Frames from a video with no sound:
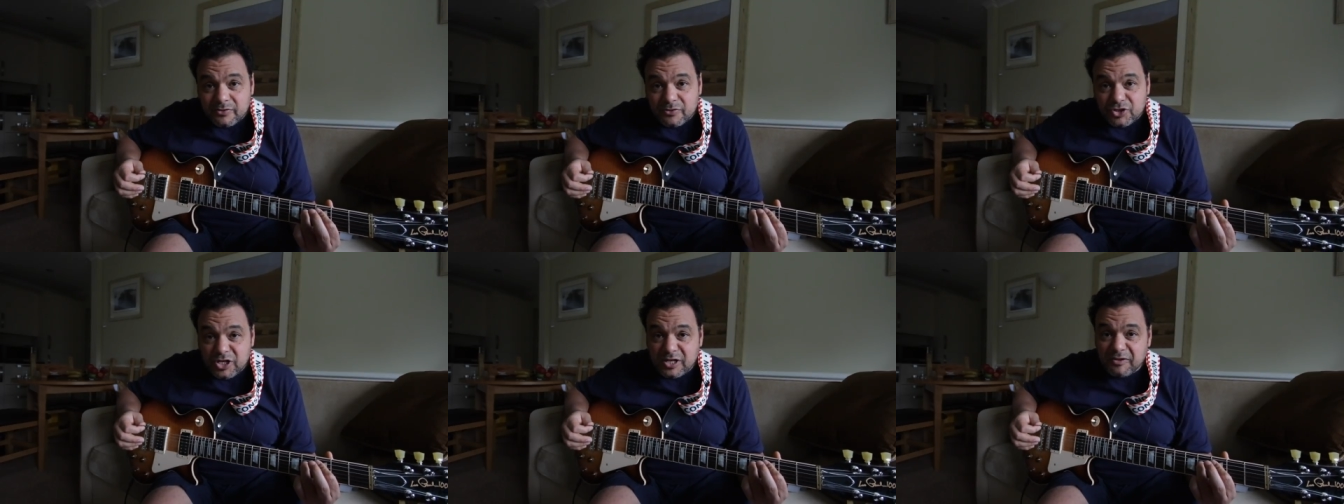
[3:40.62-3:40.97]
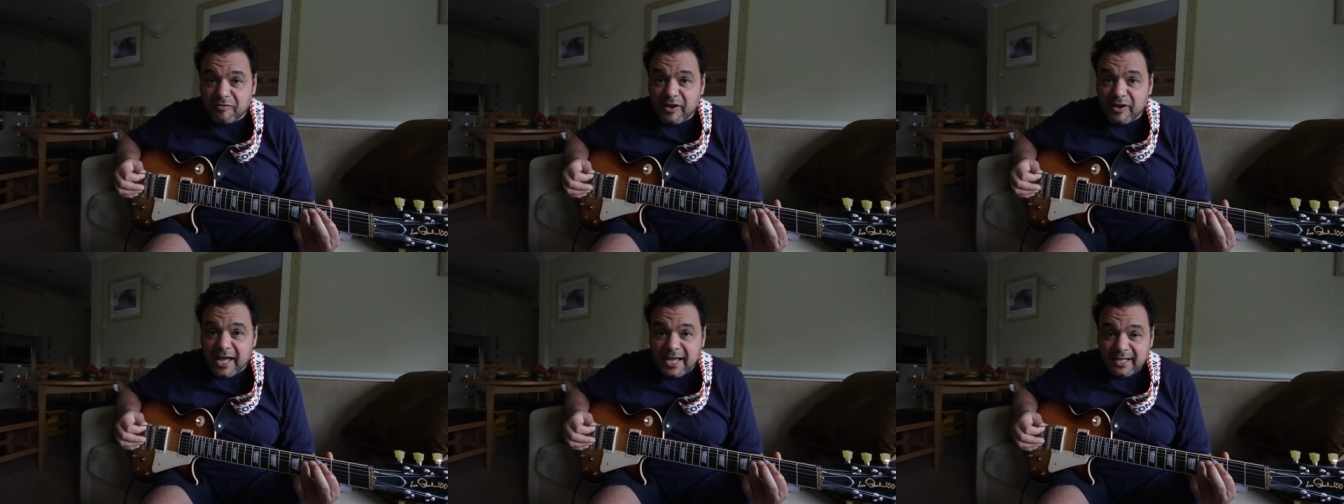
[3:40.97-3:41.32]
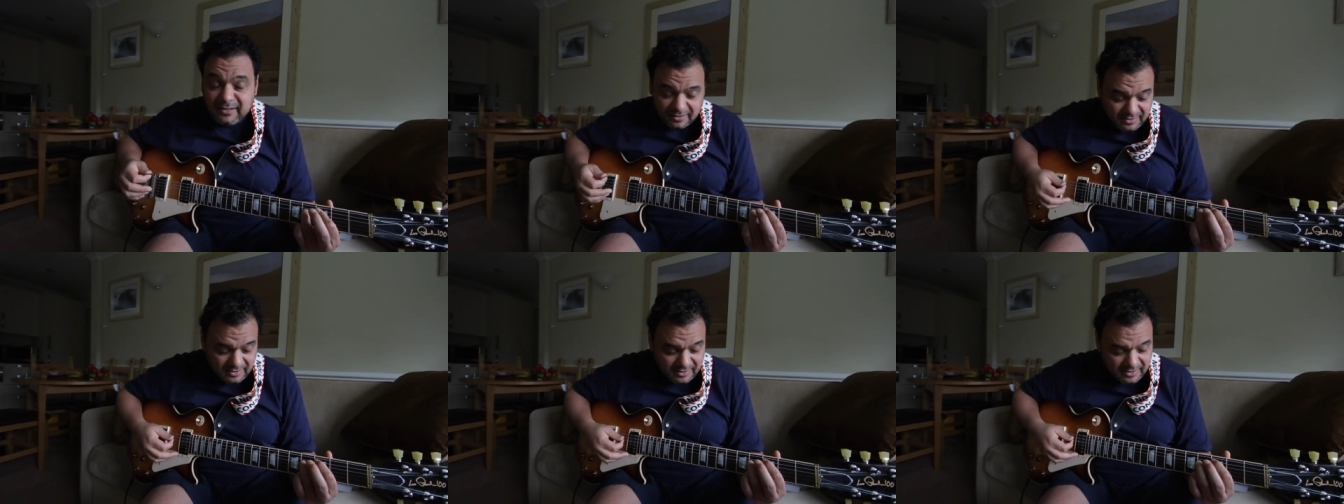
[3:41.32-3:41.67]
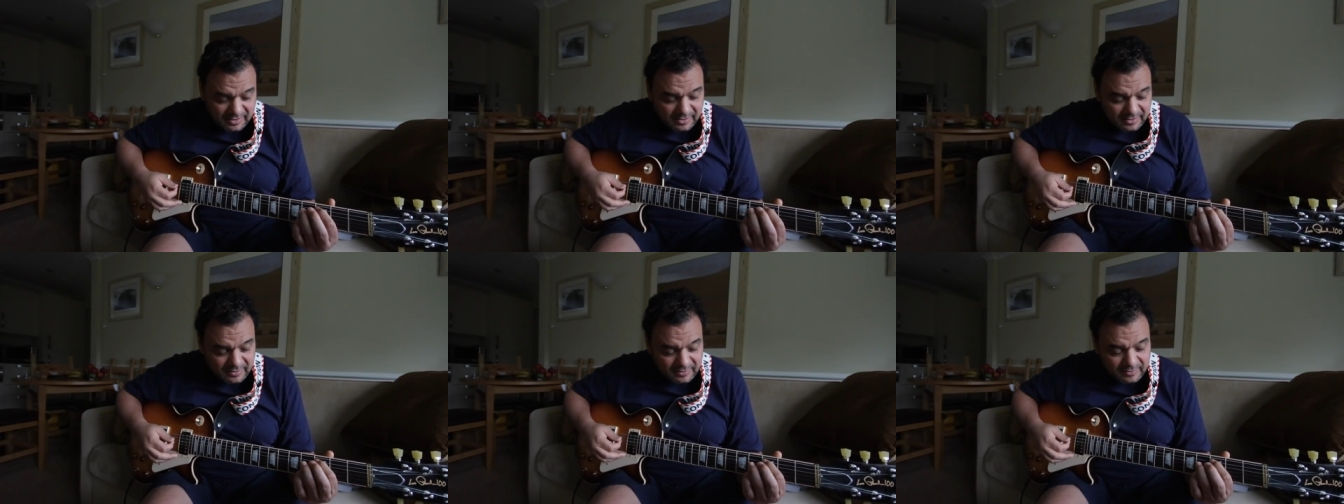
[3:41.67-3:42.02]
جي فلات
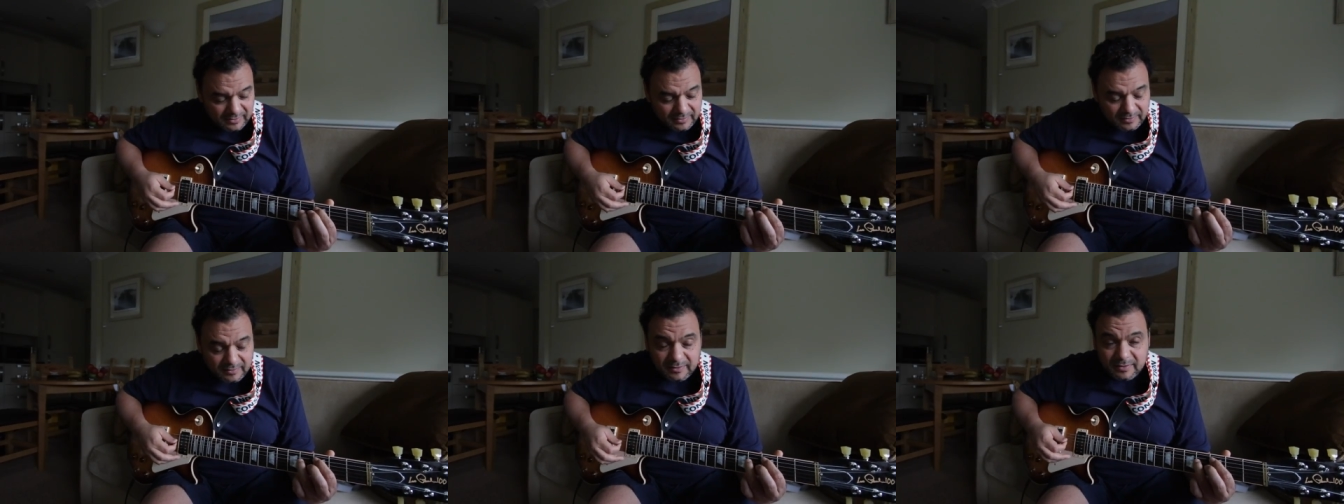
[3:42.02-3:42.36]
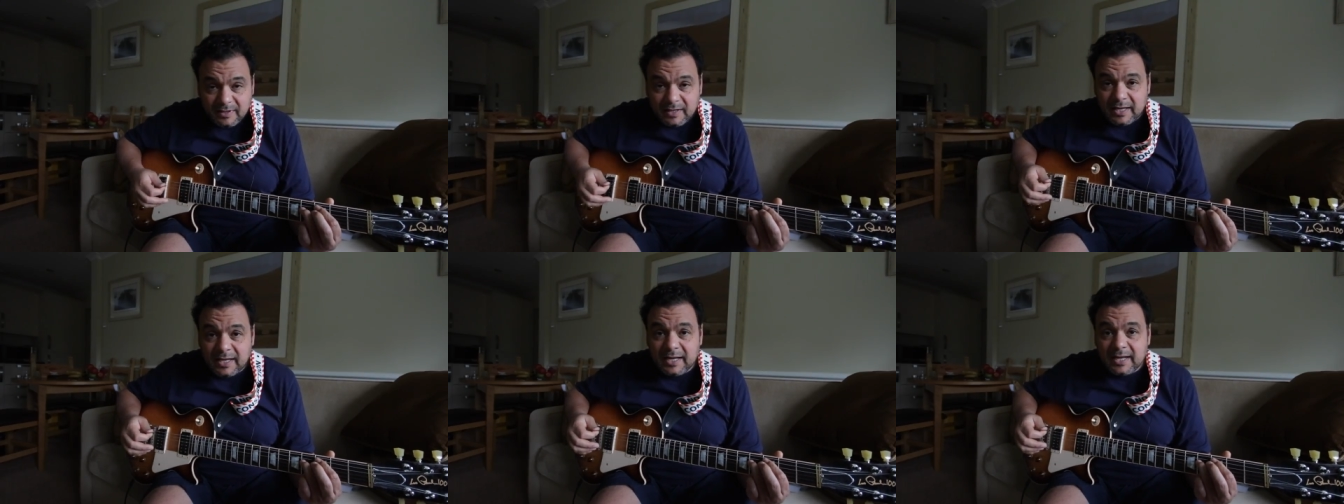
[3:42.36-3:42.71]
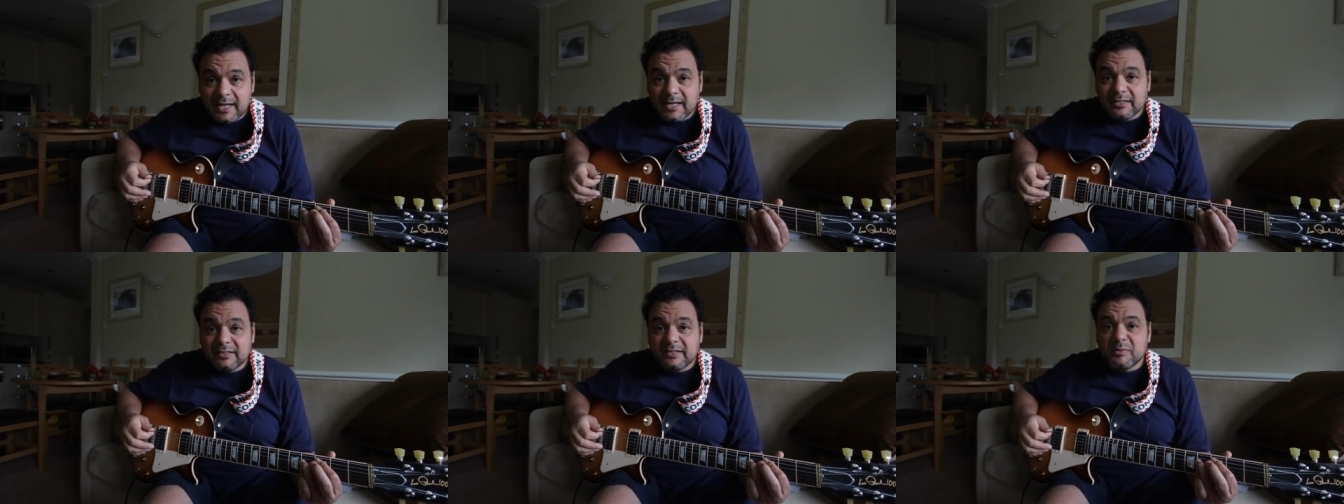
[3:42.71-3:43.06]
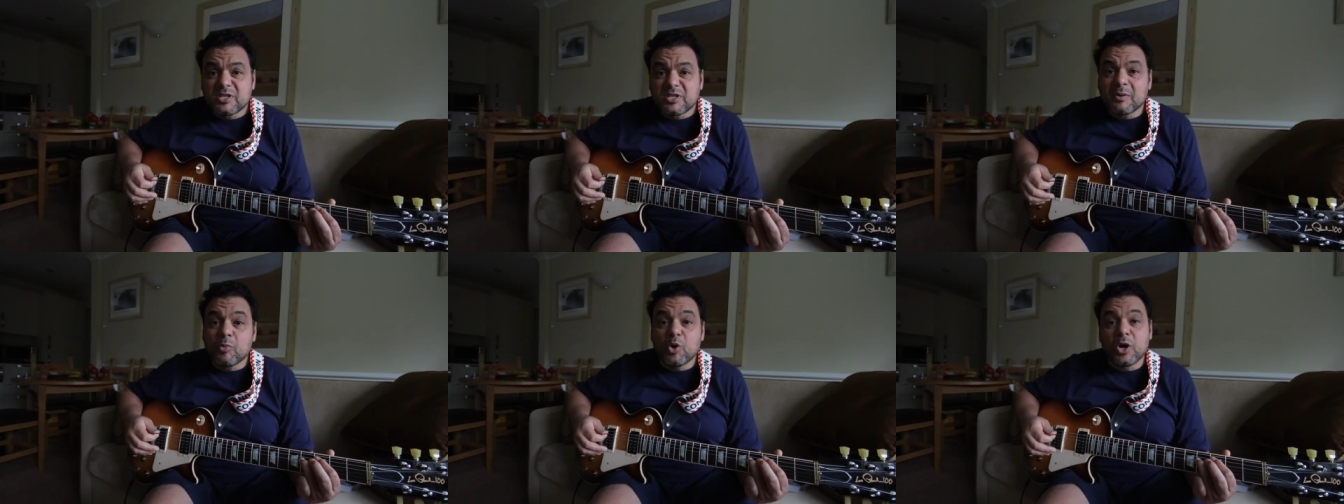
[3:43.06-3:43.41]
دي
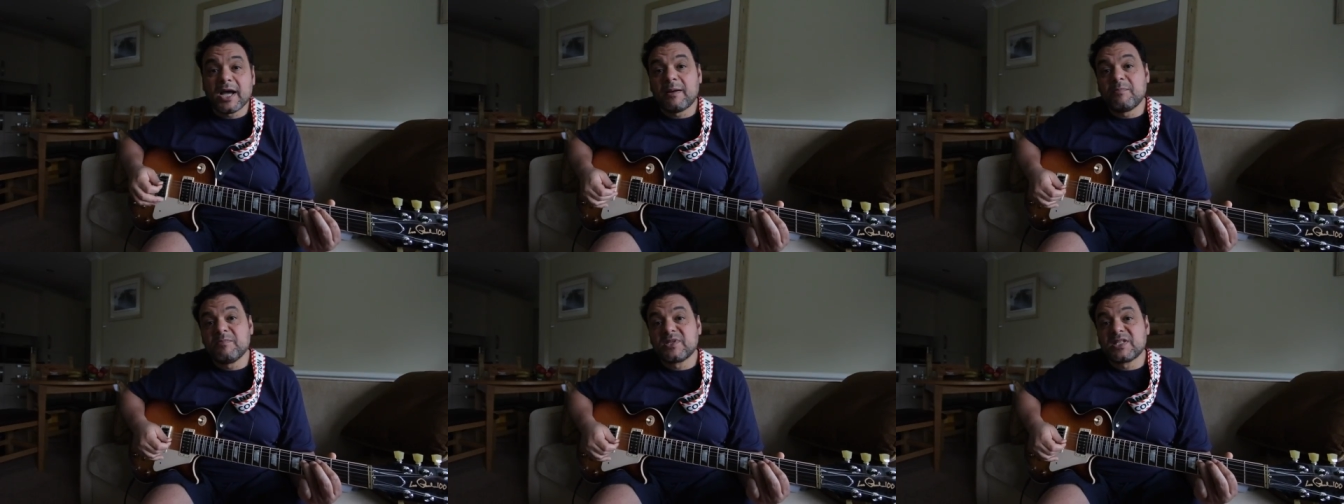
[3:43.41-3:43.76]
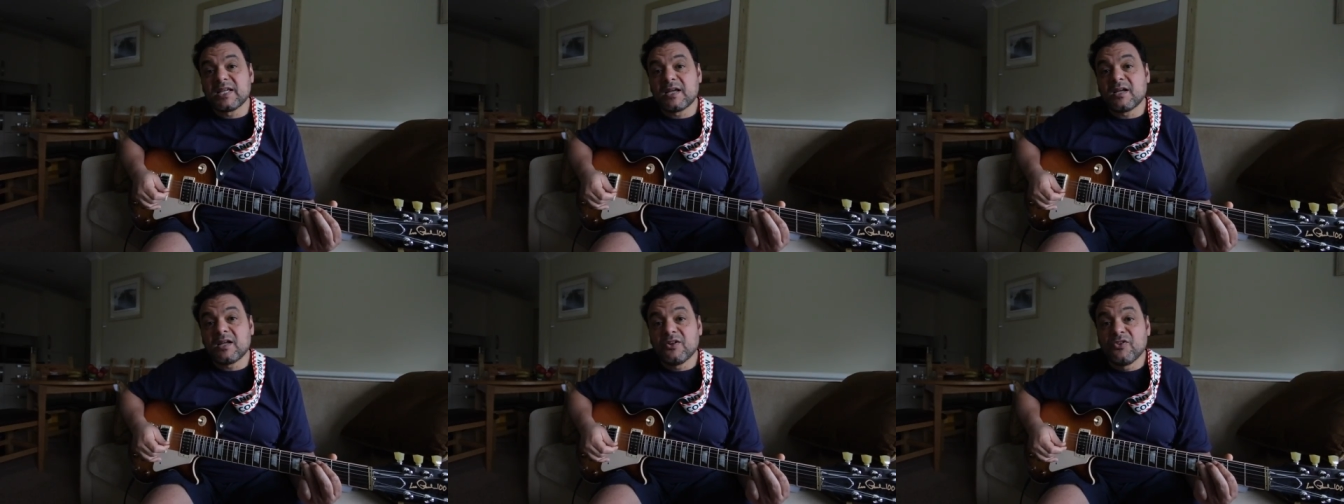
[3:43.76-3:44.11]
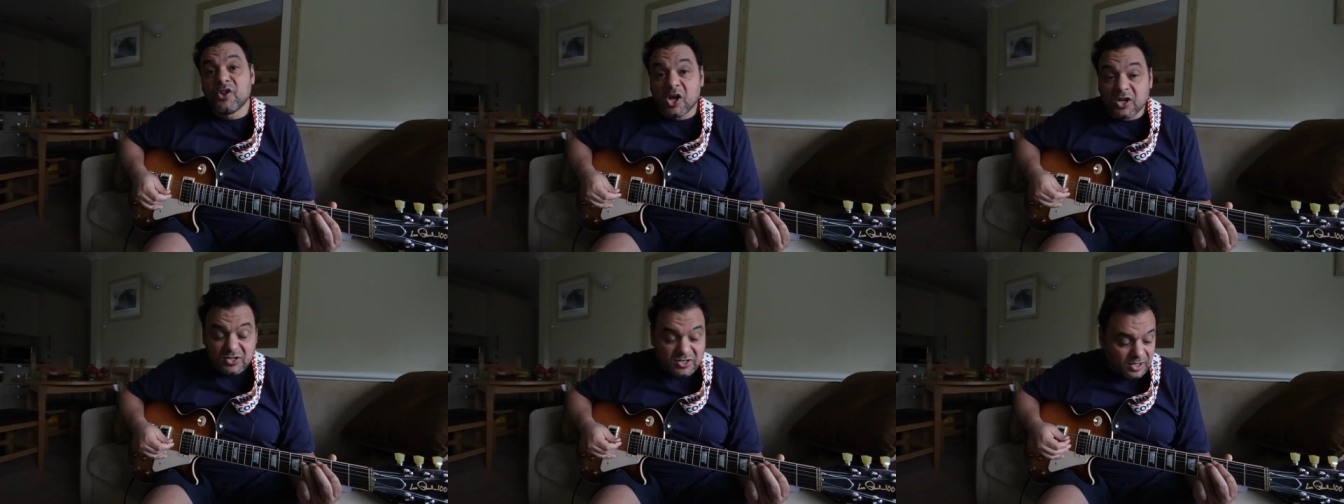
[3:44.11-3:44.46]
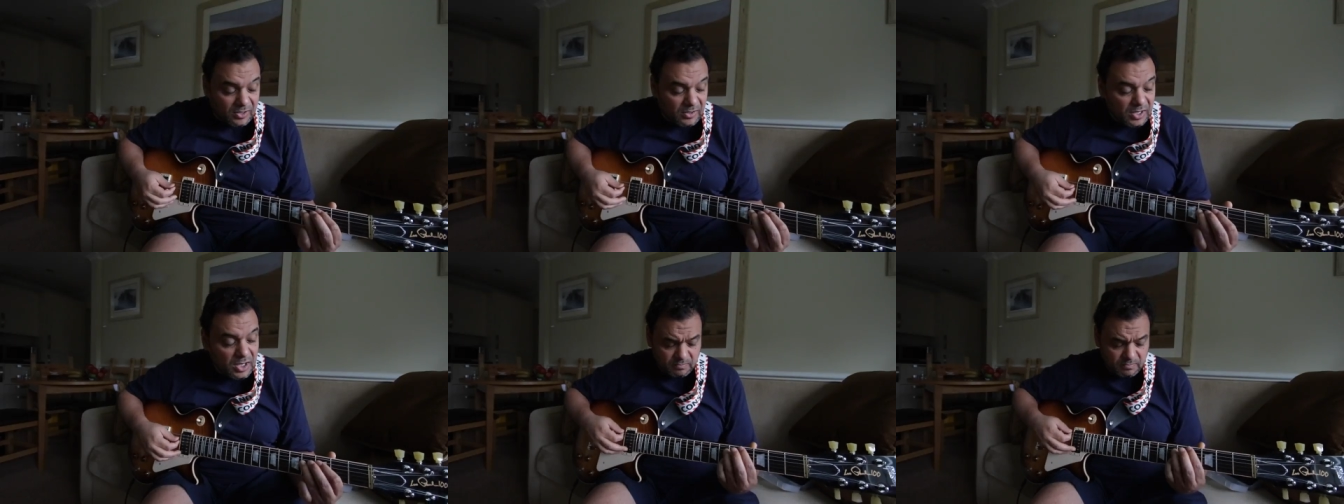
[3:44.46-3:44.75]
بيسموها خمسة ناقصة